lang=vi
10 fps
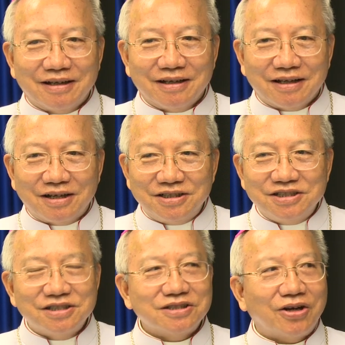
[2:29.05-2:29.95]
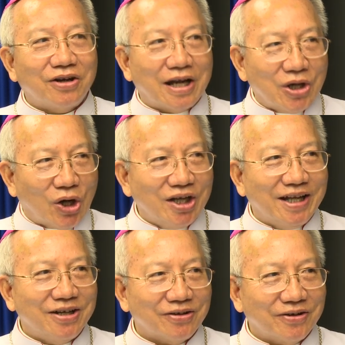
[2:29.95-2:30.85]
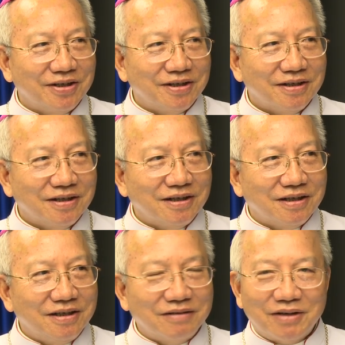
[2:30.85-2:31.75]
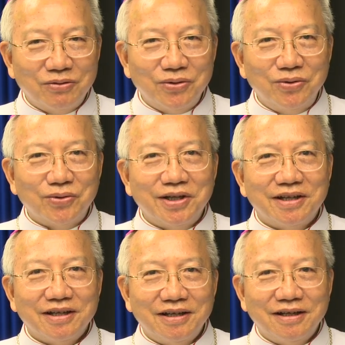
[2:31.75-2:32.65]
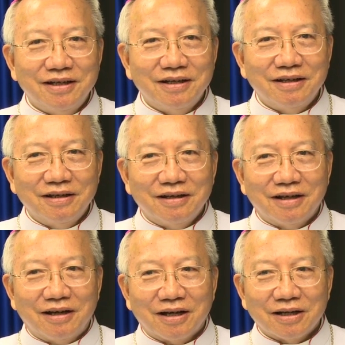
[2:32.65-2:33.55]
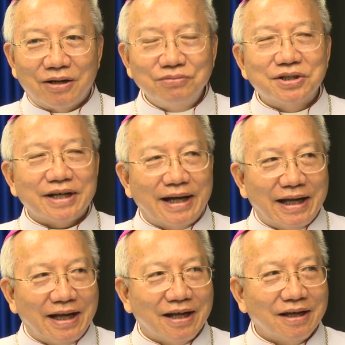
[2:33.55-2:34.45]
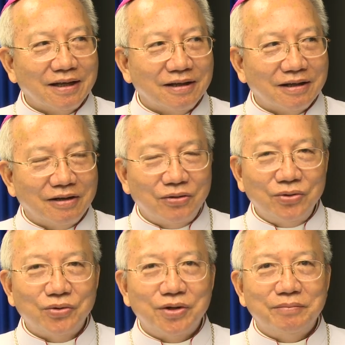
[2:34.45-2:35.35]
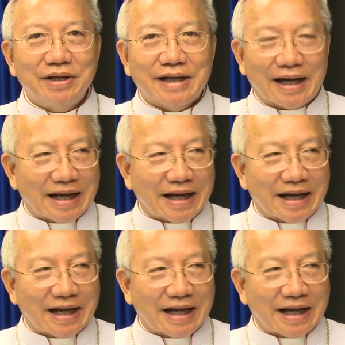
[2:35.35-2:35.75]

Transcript: Ờ, các trí thức đó đã nói lên rồi nhưng mà luôn luôn thì ờ, không được nghe ờ, luôn luôn bị đàn